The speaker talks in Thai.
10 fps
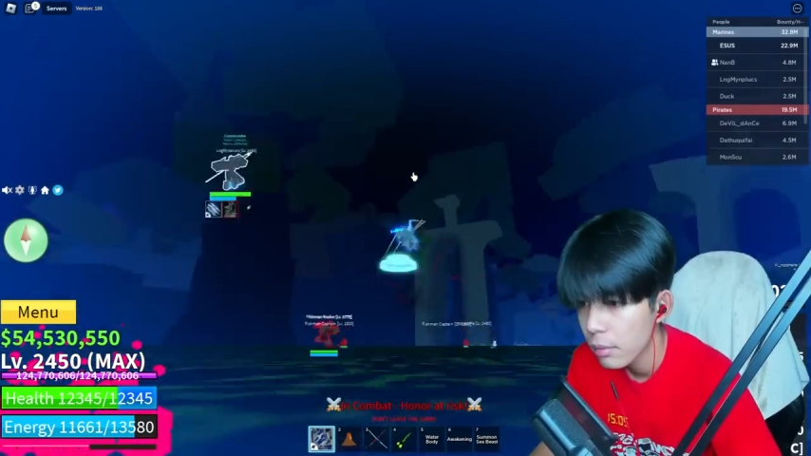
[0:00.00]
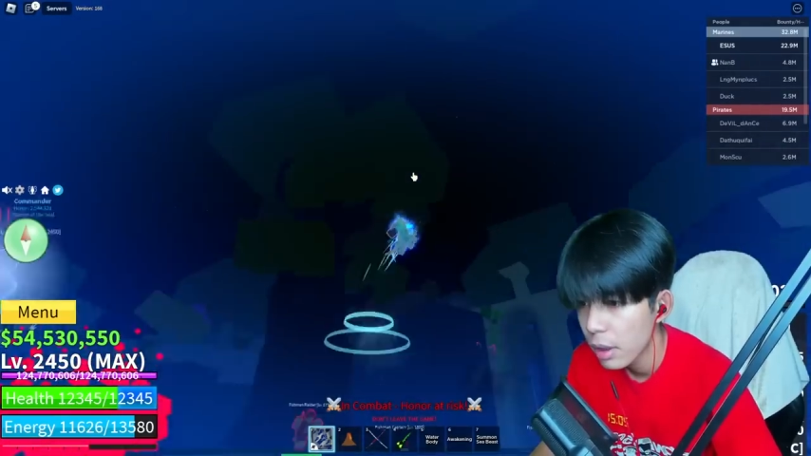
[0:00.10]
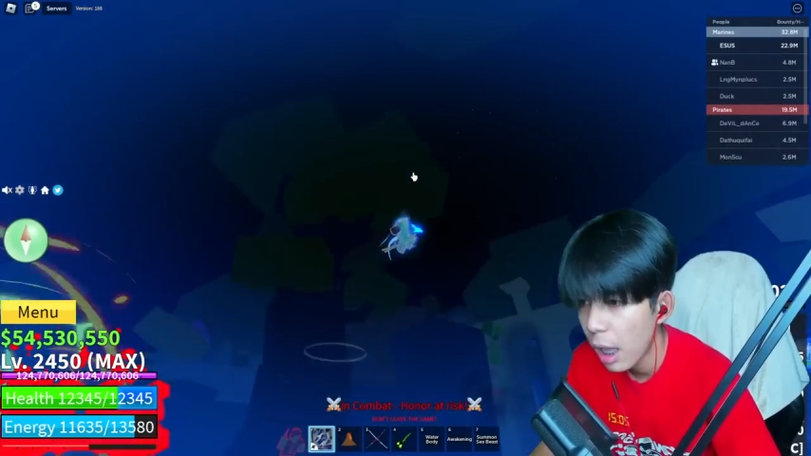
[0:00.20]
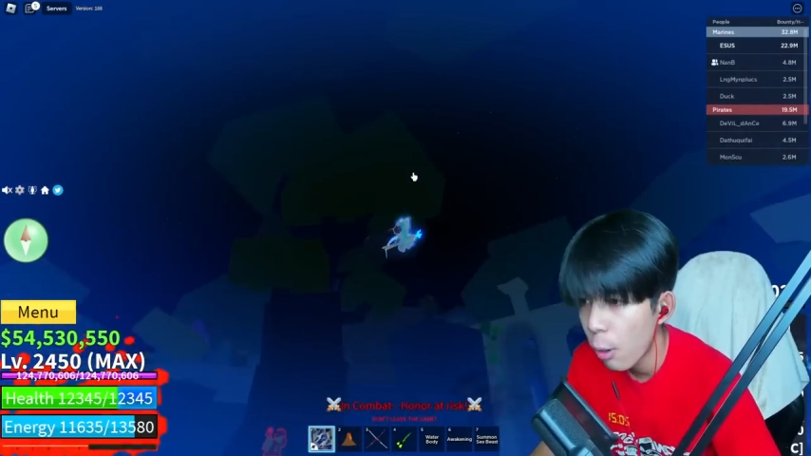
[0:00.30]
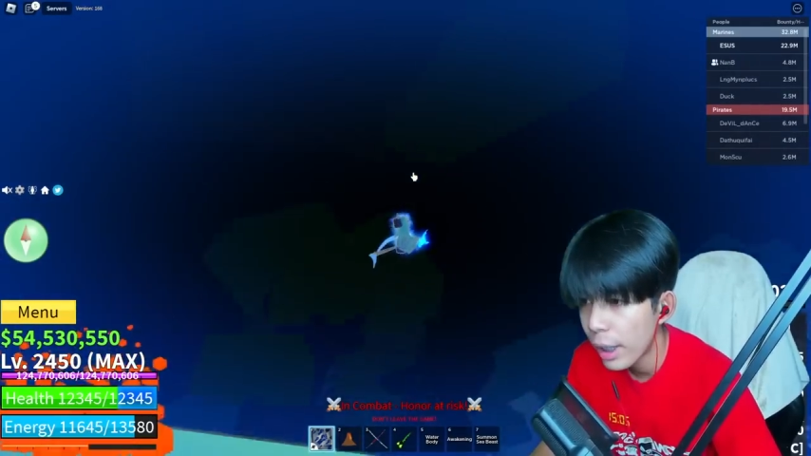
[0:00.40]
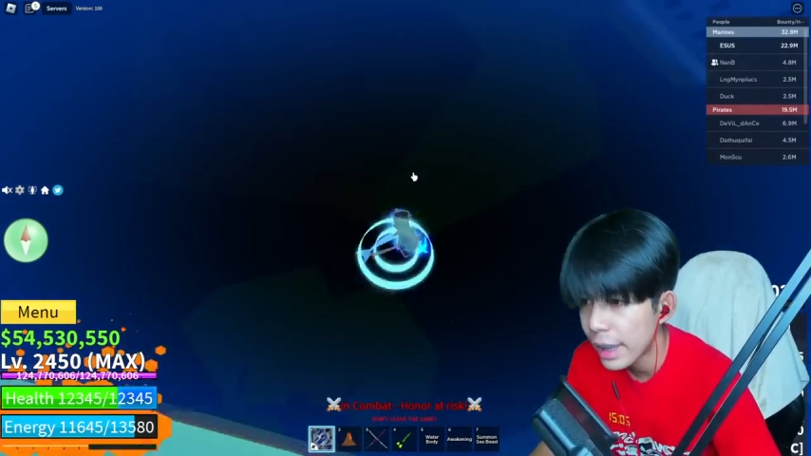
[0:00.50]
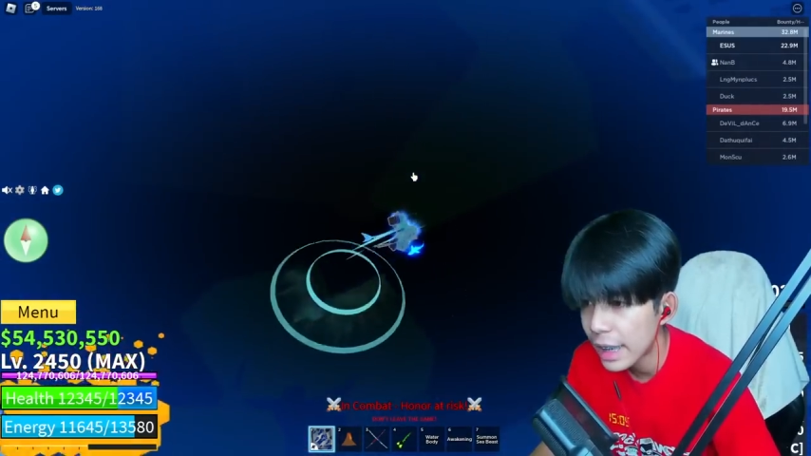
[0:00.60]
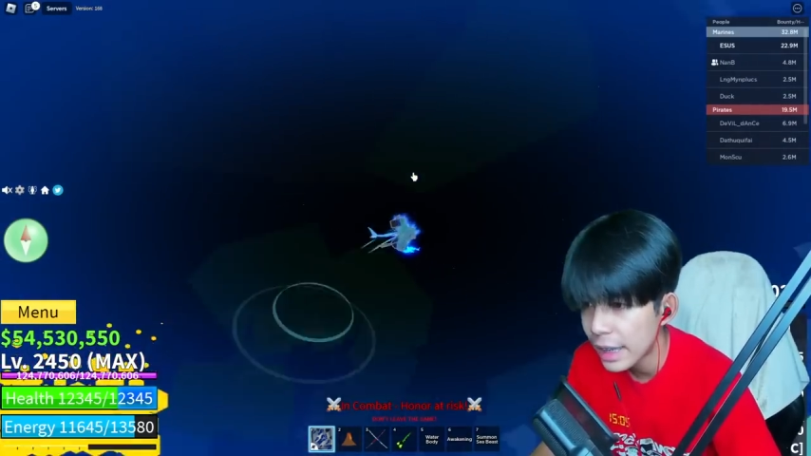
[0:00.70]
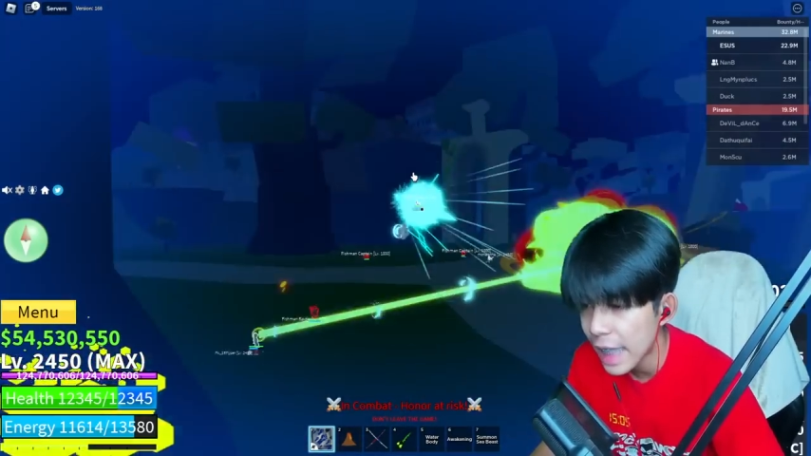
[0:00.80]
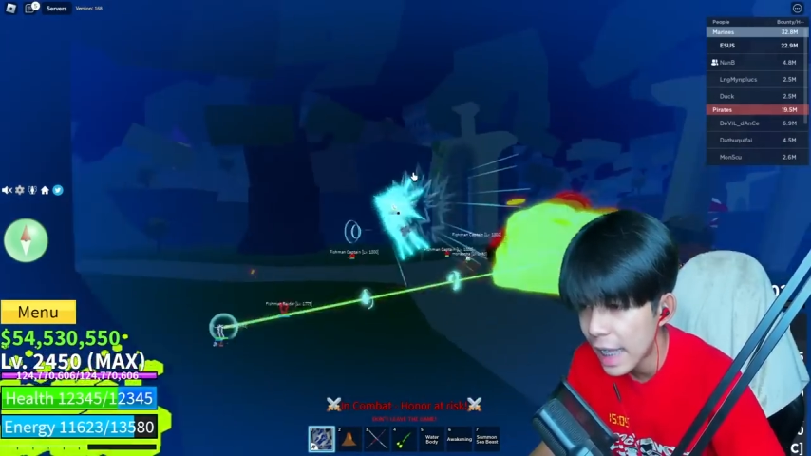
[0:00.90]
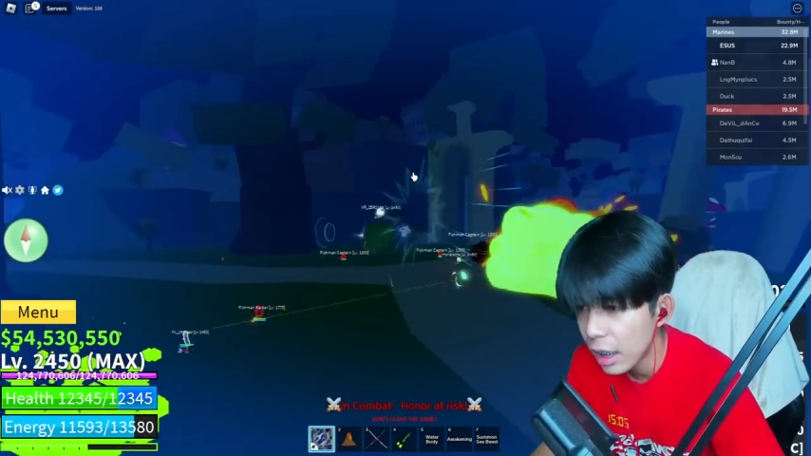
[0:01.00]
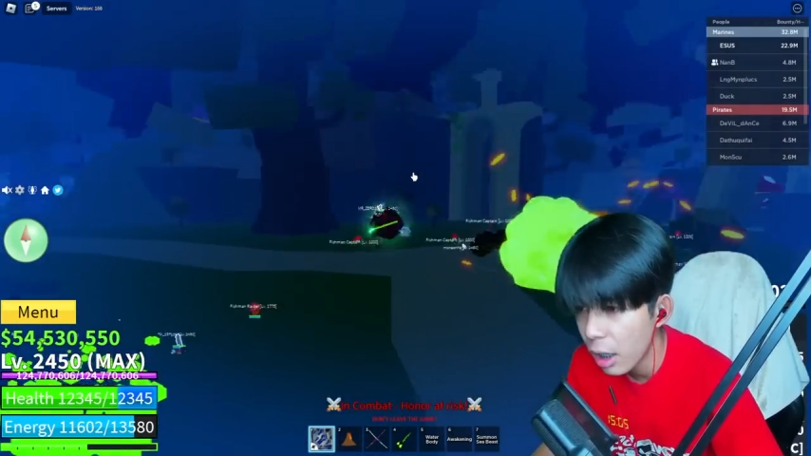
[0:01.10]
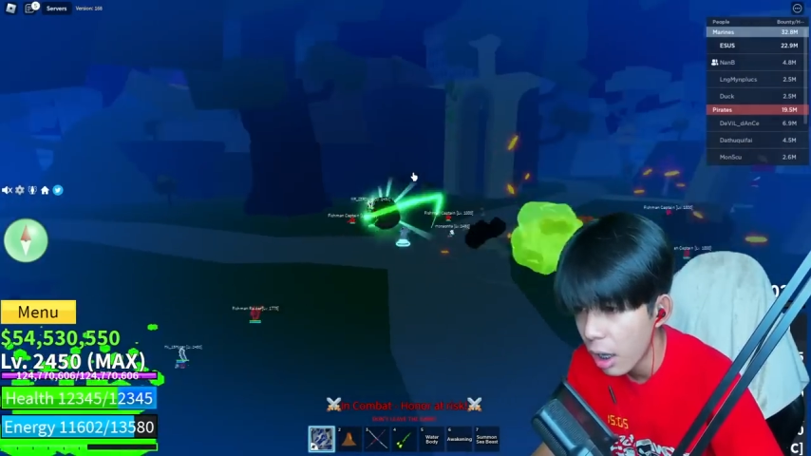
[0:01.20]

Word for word: เอาไอ้ไก่นั้นตายแล้วเหร